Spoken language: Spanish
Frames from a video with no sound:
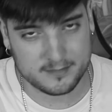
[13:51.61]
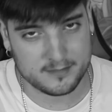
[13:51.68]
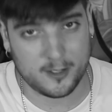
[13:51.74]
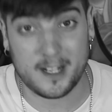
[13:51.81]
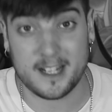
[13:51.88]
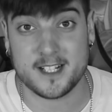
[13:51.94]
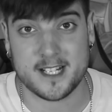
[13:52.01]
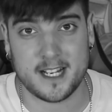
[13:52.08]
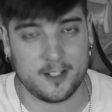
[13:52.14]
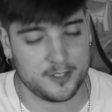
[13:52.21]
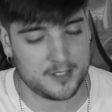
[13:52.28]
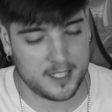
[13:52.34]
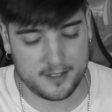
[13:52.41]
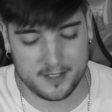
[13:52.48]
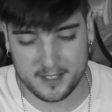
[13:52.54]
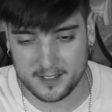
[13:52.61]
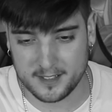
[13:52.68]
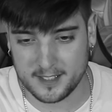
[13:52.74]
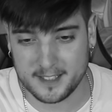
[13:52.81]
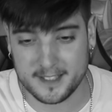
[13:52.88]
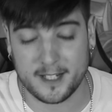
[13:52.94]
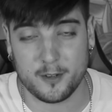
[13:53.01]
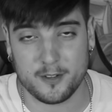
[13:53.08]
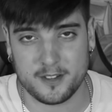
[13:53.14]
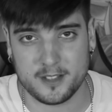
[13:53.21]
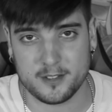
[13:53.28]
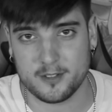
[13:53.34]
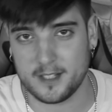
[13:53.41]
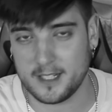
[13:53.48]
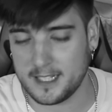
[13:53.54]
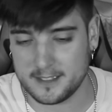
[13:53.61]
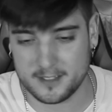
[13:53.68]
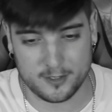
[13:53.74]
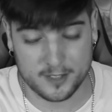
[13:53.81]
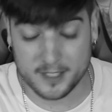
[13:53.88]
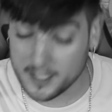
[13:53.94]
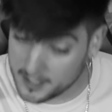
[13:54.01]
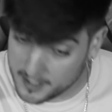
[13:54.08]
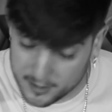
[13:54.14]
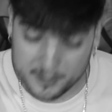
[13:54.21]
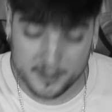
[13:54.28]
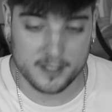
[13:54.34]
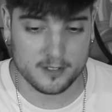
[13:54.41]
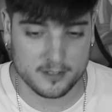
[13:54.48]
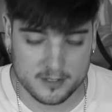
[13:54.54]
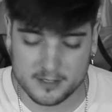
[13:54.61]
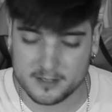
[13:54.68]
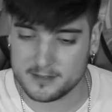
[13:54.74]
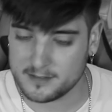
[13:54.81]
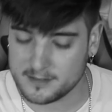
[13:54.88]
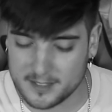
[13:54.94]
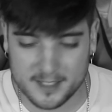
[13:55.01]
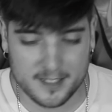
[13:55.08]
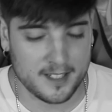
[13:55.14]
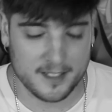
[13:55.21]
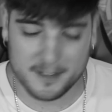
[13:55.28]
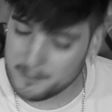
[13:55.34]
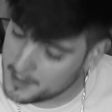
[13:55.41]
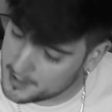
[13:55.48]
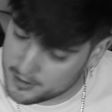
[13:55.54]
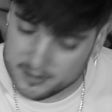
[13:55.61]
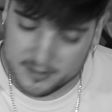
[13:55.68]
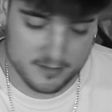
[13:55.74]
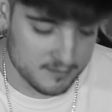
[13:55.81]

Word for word: Ojalá salga otra vez el dragoncito en el latino. Es que quiero verlo, tío. Es que, macho,